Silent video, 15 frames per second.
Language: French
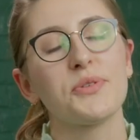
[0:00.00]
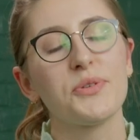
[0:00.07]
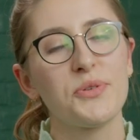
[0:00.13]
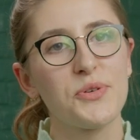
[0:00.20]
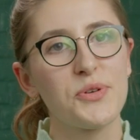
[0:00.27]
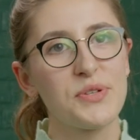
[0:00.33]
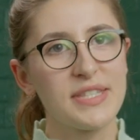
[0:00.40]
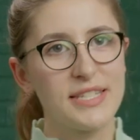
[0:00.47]

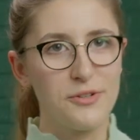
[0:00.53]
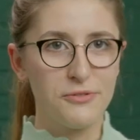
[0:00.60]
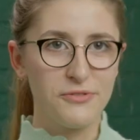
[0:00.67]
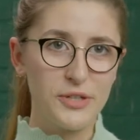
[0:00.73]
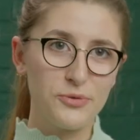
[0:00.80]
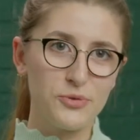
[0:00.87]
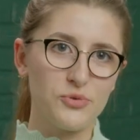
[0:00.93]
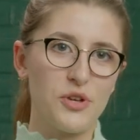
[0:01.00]
que c'est le
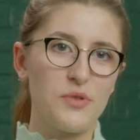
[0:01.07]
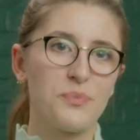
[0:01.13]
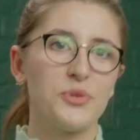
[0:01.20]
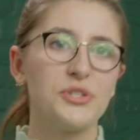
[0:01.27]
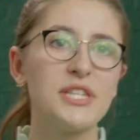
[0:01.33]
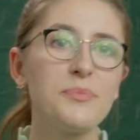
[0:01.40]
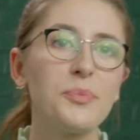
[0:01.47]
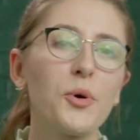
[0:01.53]
fait qu'on soit une
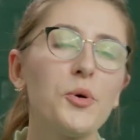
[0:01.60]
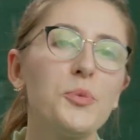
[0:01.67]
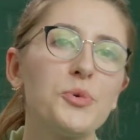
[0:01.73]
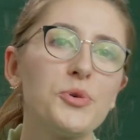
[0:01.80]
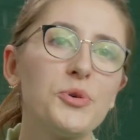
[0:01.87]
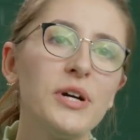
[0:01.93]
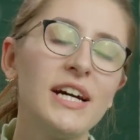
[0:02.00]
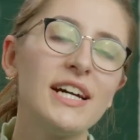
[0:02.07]
petite
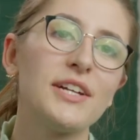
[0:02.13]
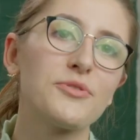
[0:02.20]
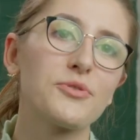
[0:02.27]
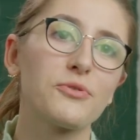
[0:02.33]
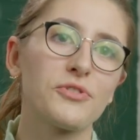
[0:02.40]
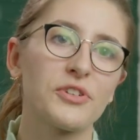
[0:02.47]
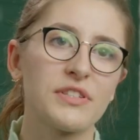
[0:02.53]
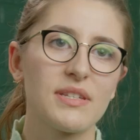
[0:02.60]
promo,
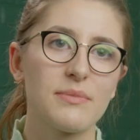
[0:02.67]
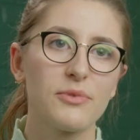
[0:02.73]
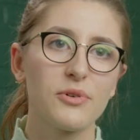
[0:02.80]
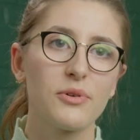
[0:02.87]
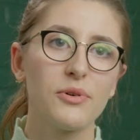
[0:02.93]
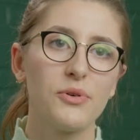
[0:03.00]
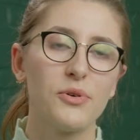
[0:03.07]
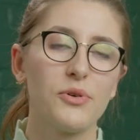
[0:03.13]
donc
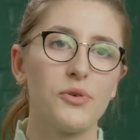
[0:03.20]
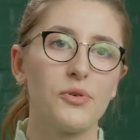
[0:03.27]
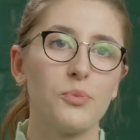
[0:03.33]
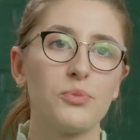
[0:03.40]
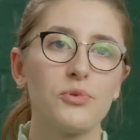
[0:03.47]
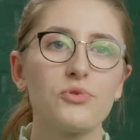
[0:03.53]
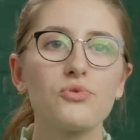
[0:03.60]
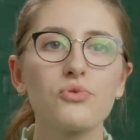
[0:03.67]
forcément euh,
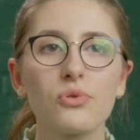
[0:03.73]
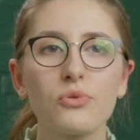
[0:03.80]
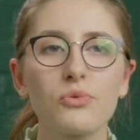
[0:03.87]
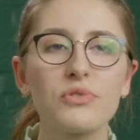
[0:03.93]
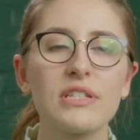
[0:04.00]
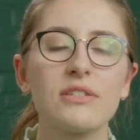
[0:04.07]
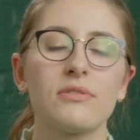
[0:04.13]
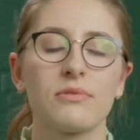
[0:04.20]
on peut toujours
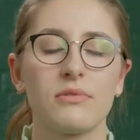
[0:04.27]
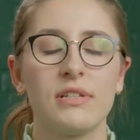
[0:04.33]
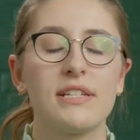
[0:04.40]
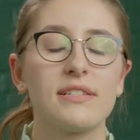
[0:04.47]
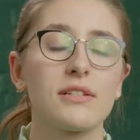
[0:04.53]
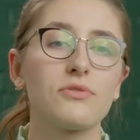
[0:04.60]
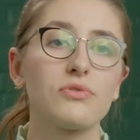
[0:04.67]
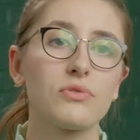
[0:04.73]
compter
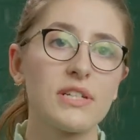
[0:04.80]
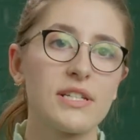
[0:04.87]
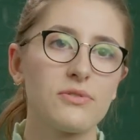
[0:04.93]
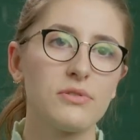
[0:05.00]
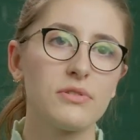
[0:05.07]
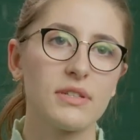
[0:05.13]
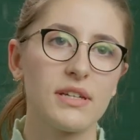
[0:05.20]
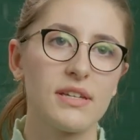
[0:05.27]
les uns sur
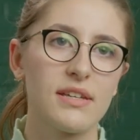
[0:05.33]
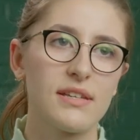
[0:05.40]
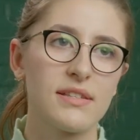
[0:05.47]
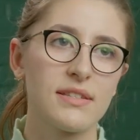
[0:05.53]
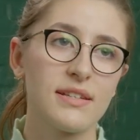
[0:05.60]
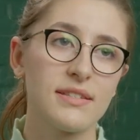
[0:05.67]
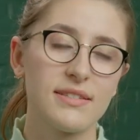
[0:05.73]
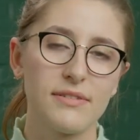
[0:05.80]
les autres et
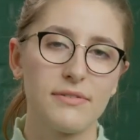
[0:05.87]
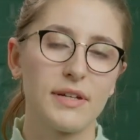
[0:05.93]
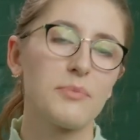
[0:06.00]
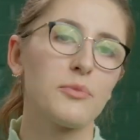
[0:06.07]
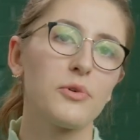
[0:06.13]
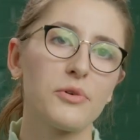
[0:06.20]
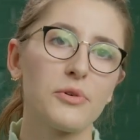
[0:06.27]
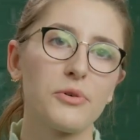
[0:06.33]
ça c'est
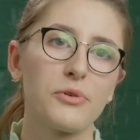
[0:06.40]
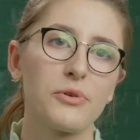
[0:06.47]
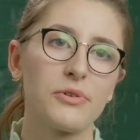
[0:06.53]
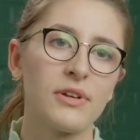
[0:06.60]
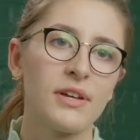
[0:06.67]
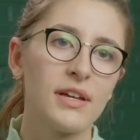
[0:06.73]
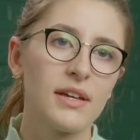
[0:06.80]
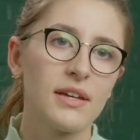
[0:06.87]
vraiment
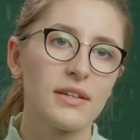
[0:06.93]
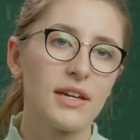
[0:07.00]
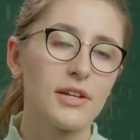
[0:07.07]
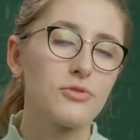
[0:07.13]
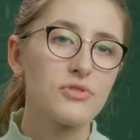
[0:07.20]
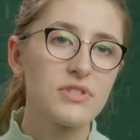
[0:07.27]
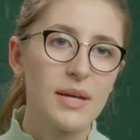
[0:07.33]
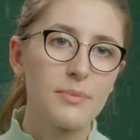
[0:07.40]
euh, quelque chose